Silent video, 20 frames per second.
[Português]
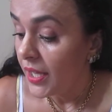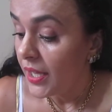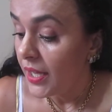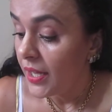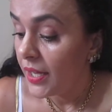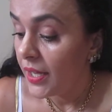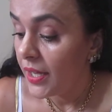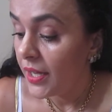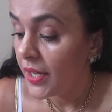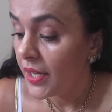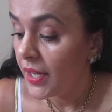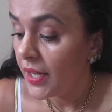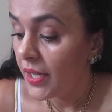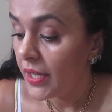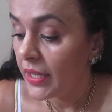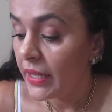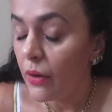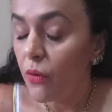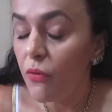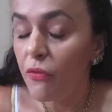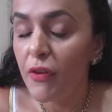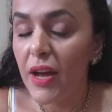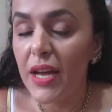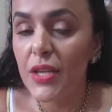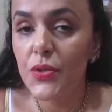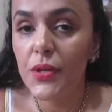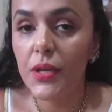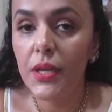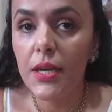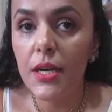Ah, não
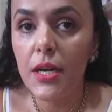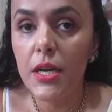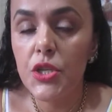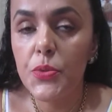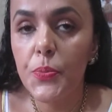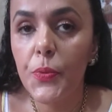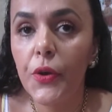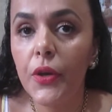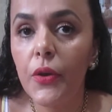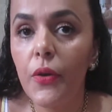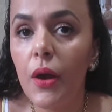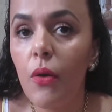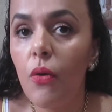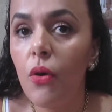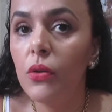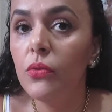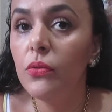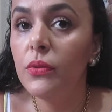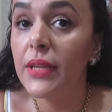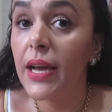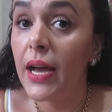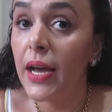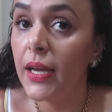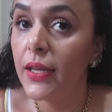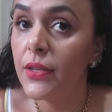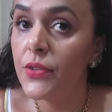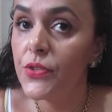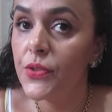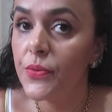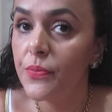faço lanche porque eu acordo
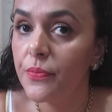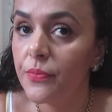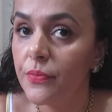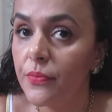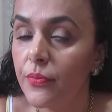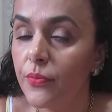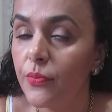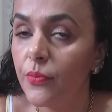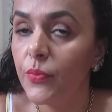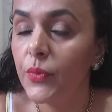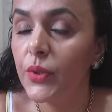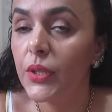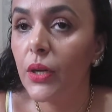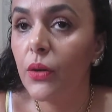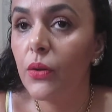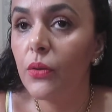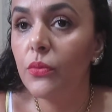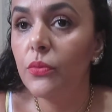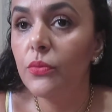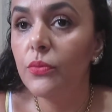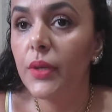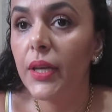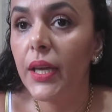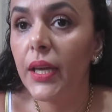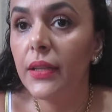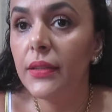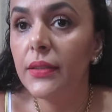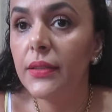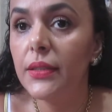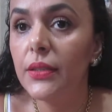tarde. Então,
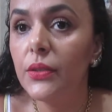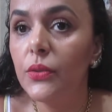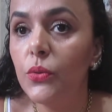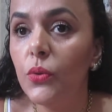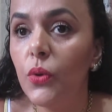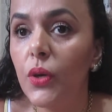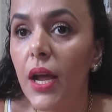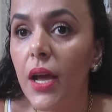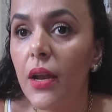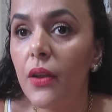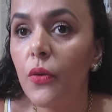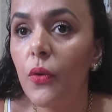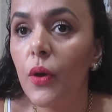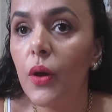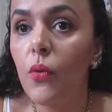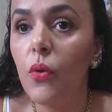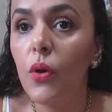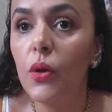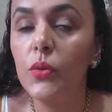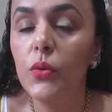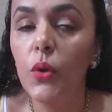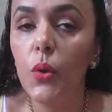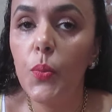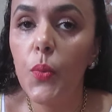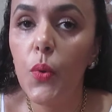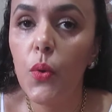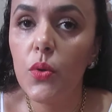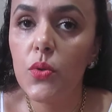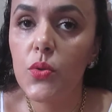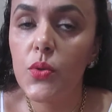entre o horário que eu acordo e o
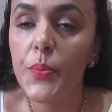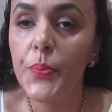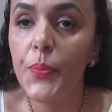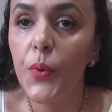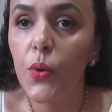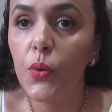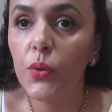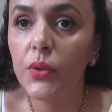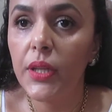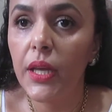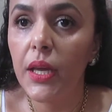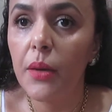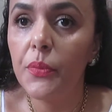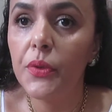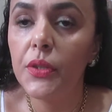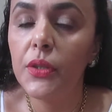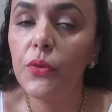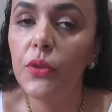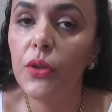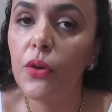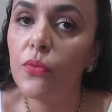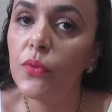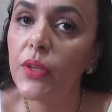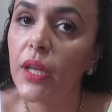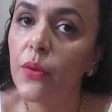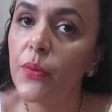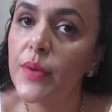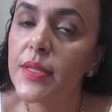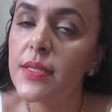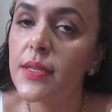almoço é pouco tempo, então eu não
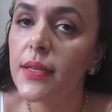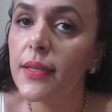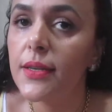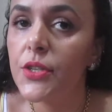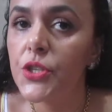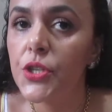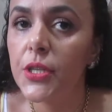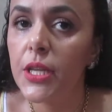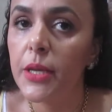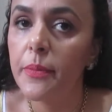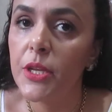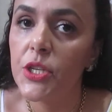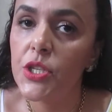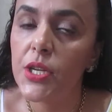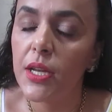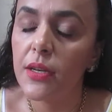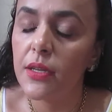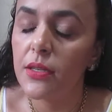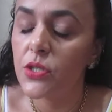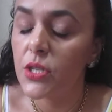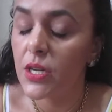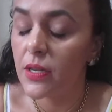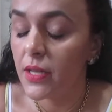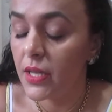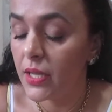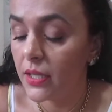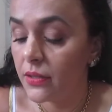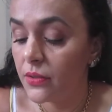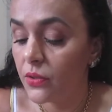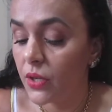tenho esse lanche intermediário
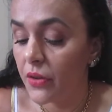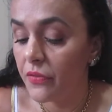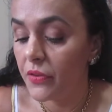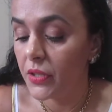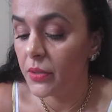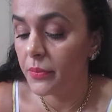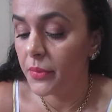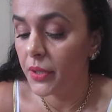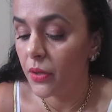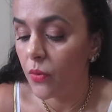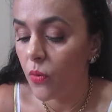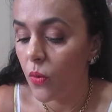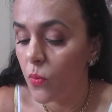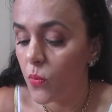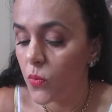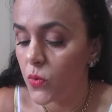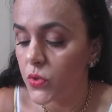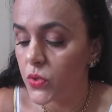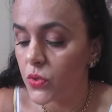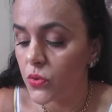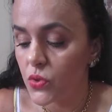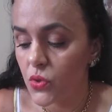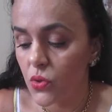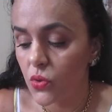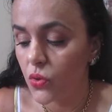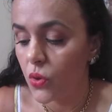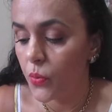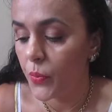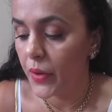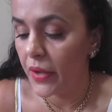entre o café da manhã e o almoço, eu só
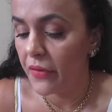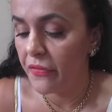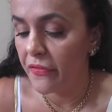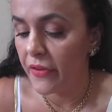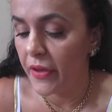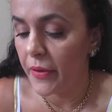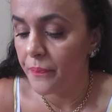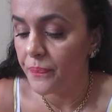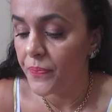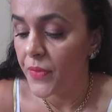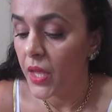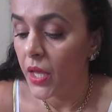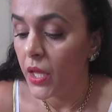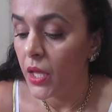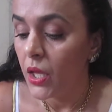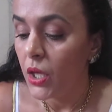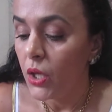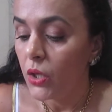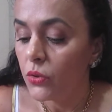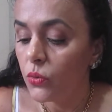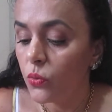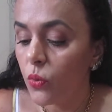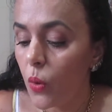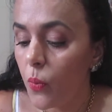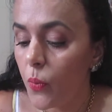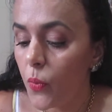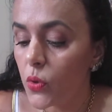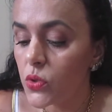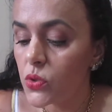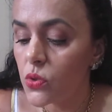tomo café. No
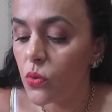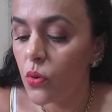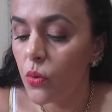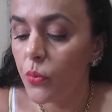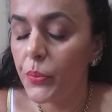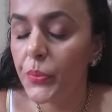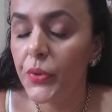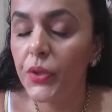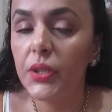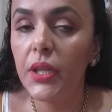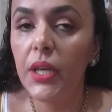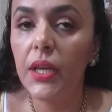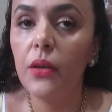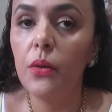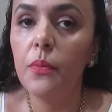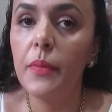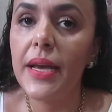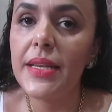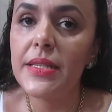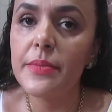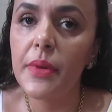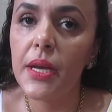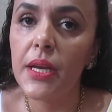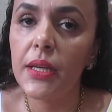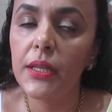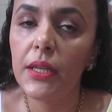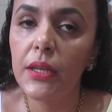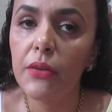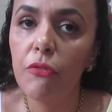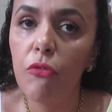almoço eu como proteína mais
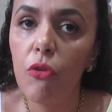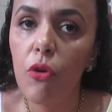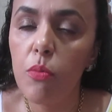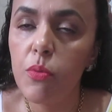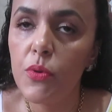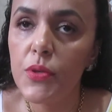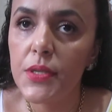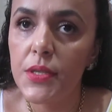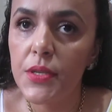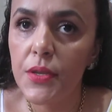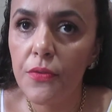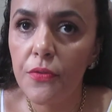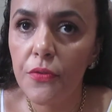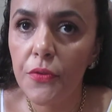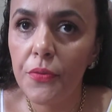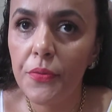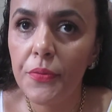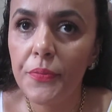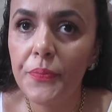magra que for possível,